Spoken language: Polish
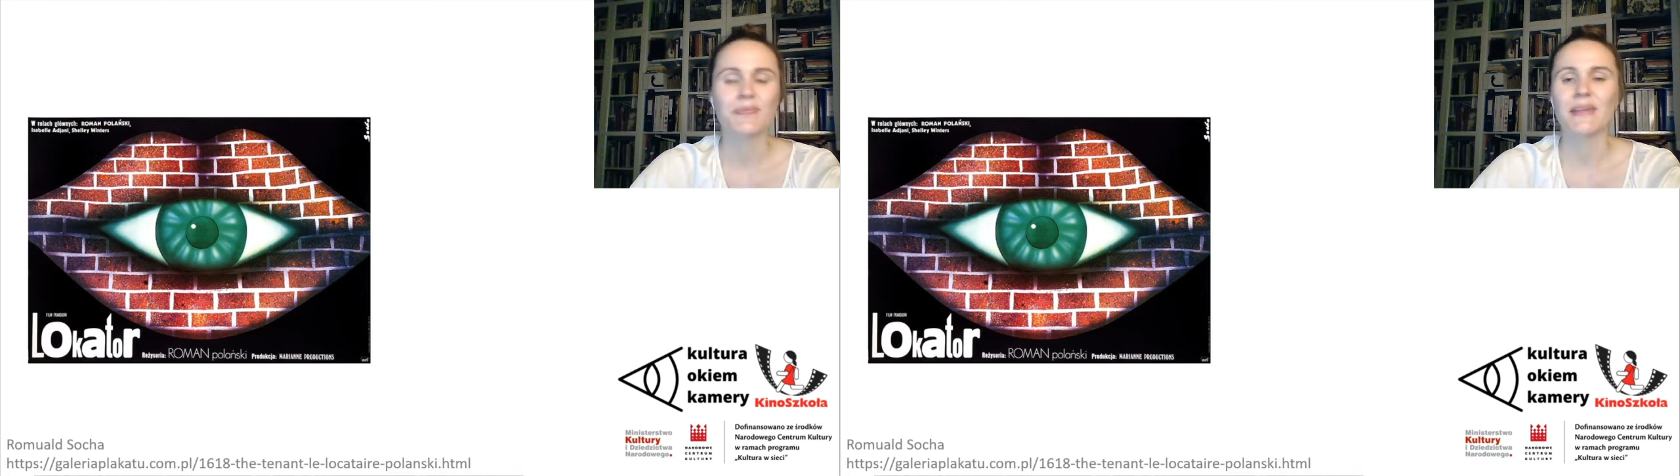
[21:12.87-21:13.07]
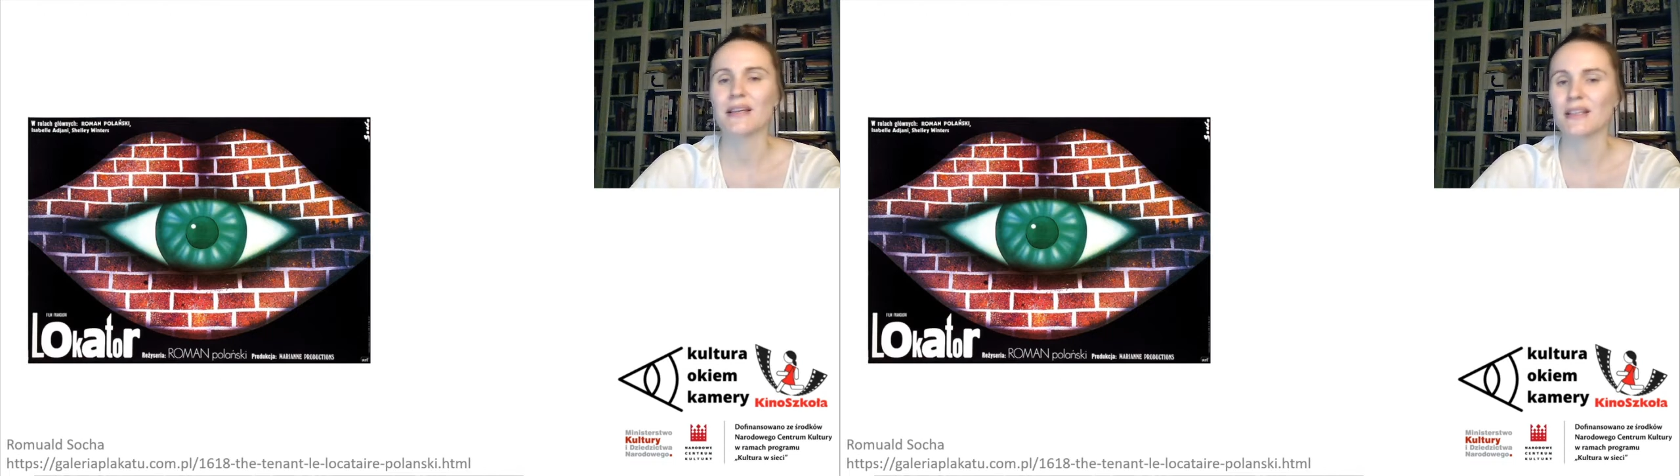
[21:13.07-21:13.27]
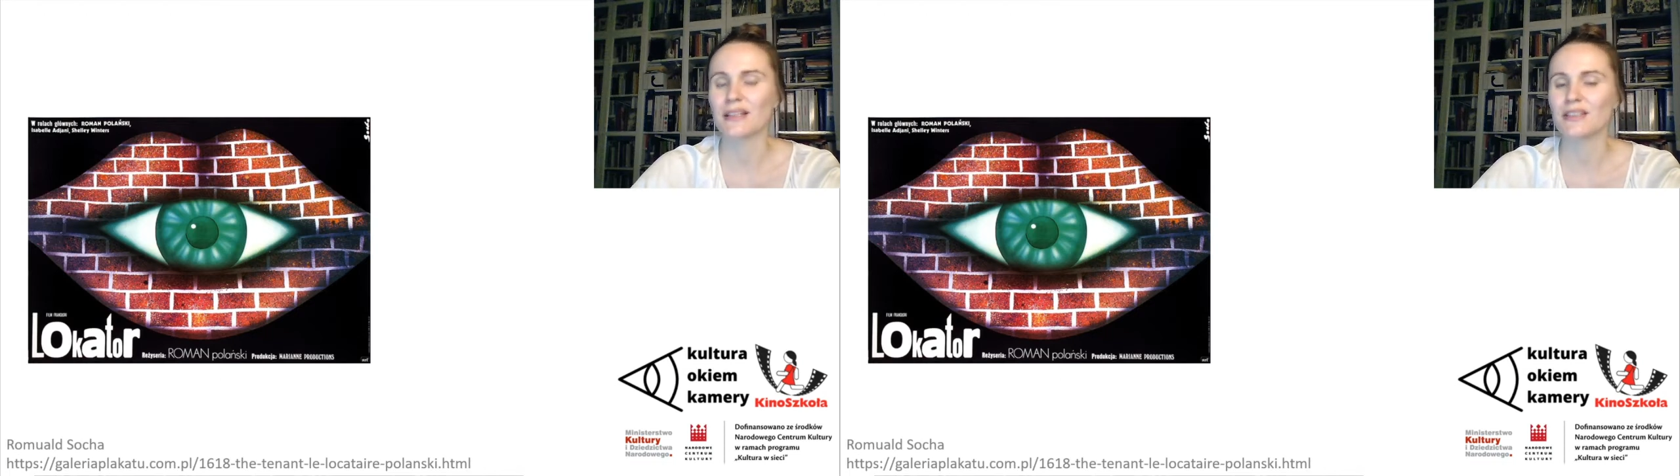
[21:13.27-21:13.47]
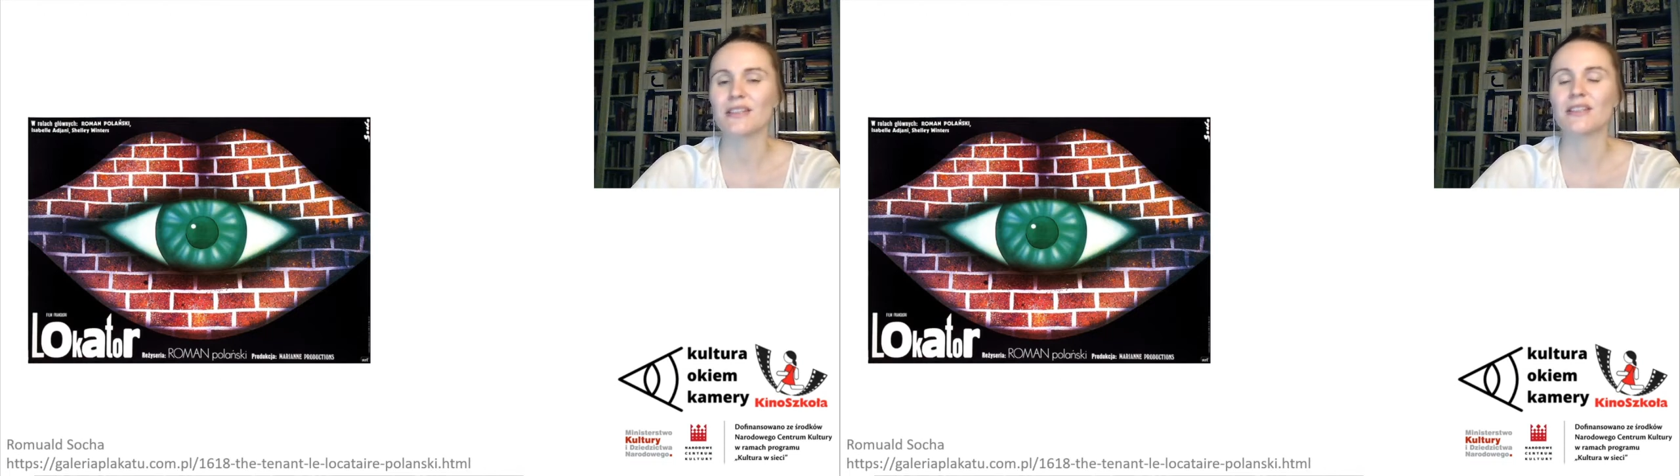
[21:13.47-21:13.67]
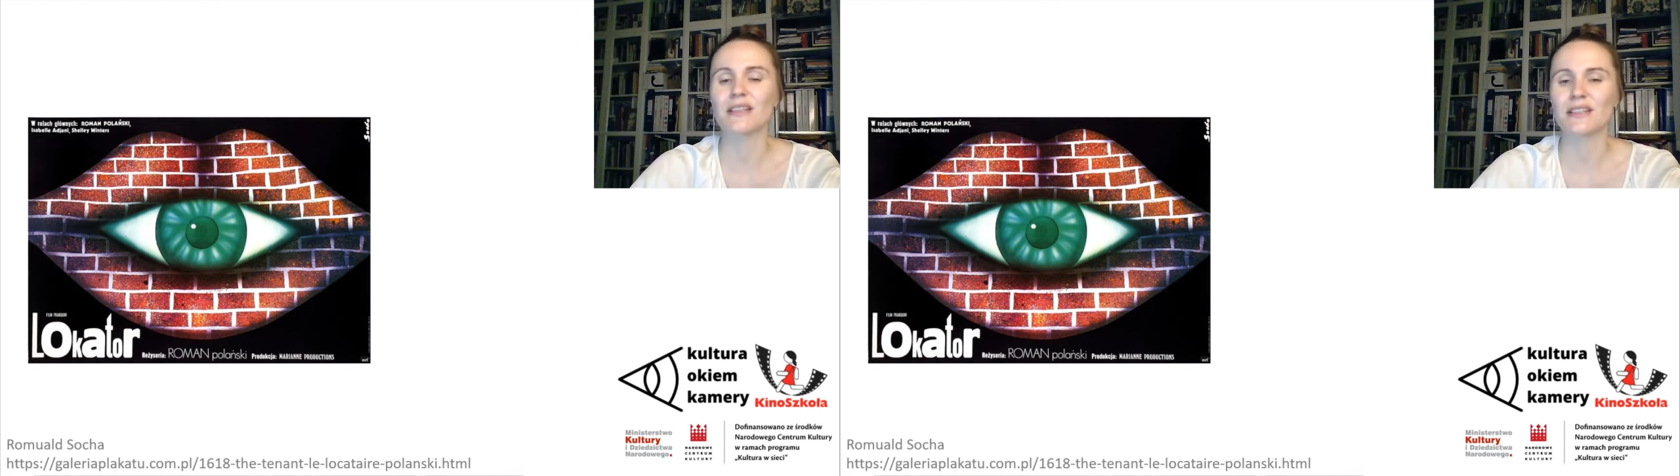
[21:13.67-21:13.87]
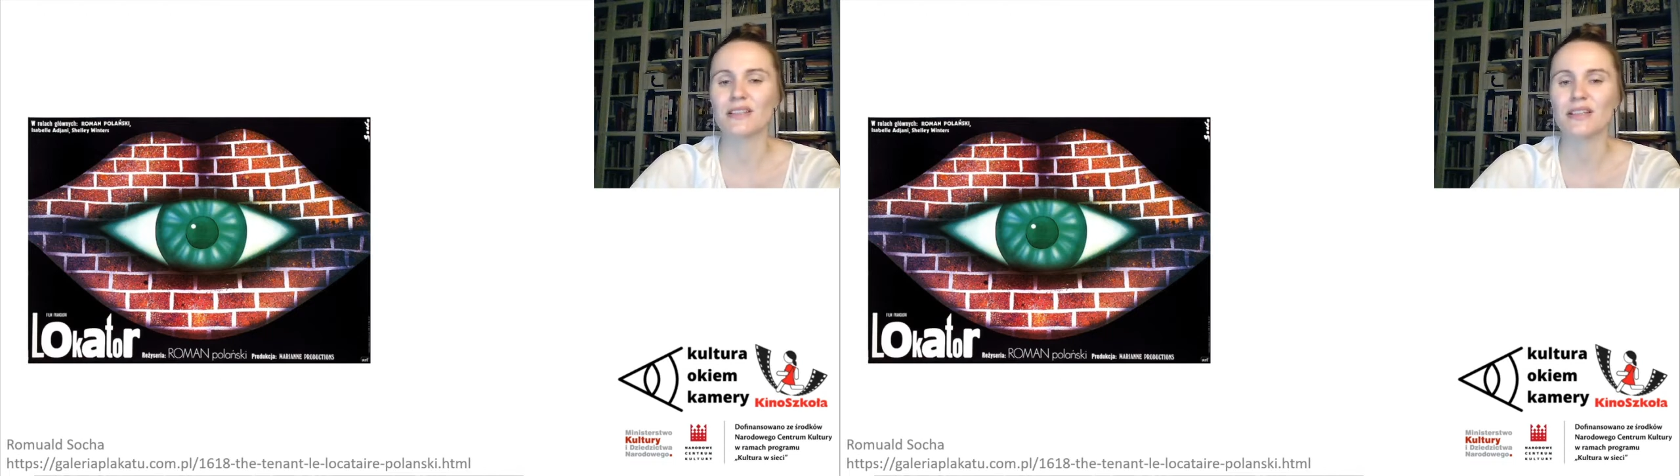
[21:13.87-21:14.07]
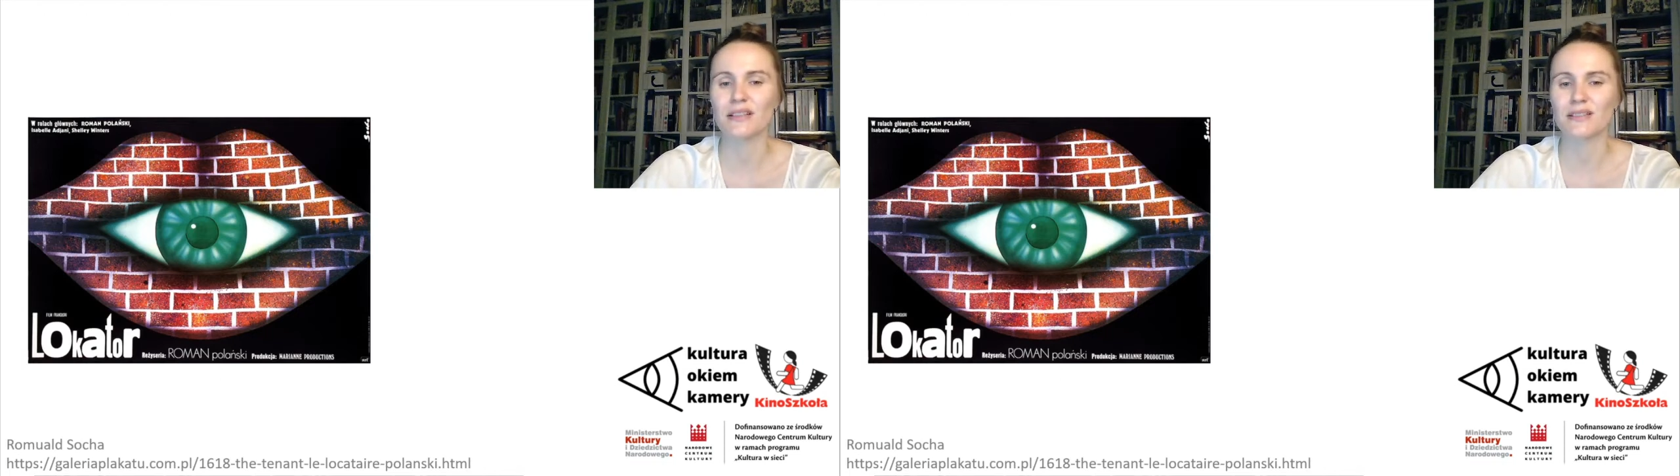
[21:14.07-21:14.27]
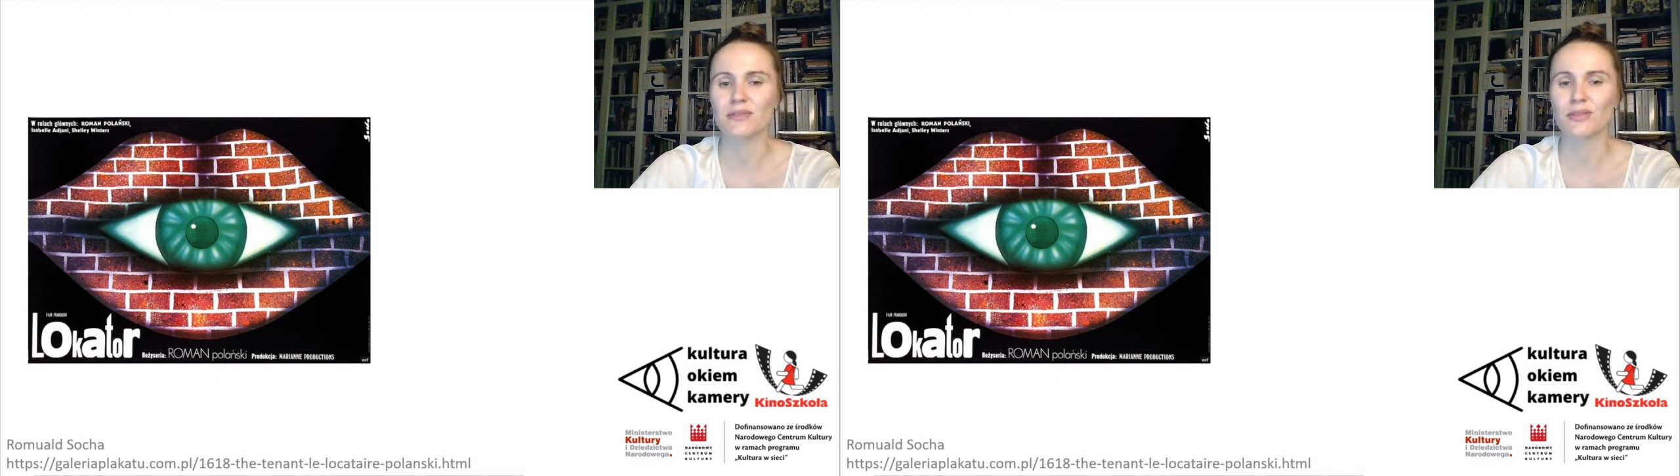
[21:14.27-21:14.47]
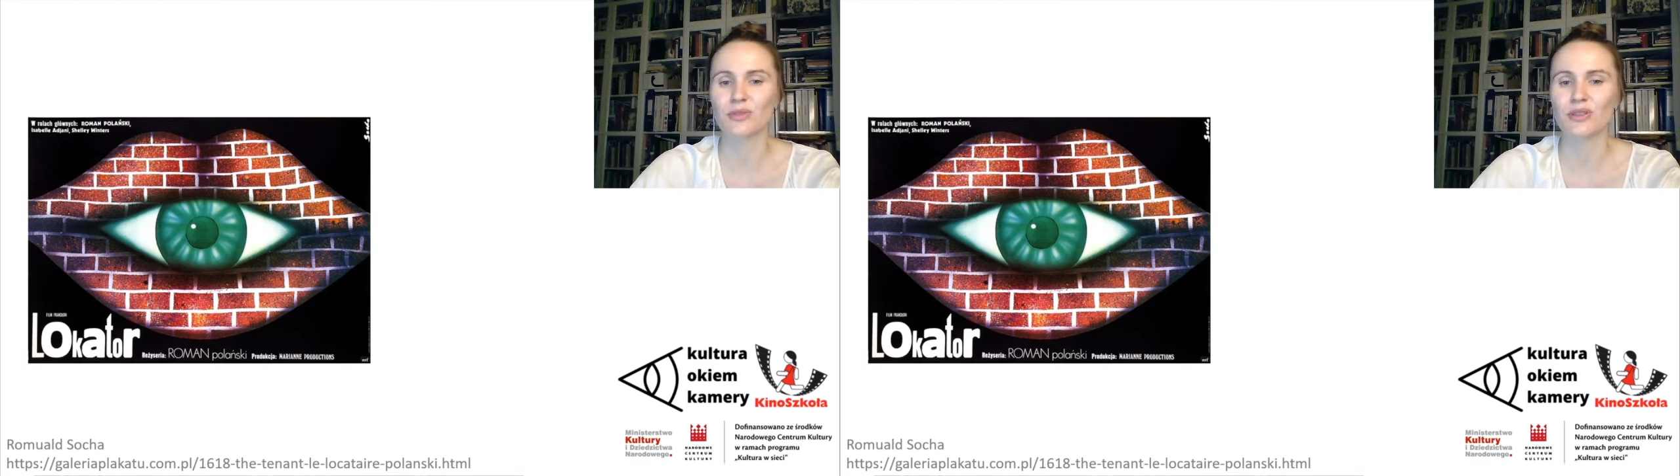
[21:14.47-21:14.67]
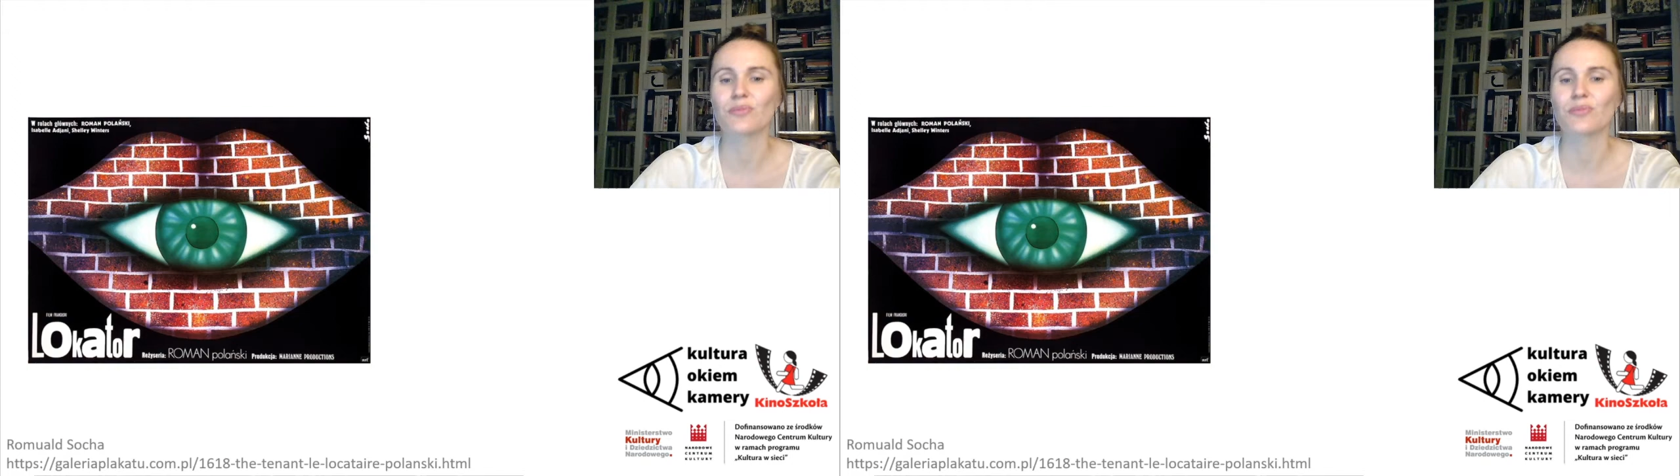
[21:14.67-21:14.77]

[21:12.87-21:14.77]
e, nie, nie, nie nazwiemy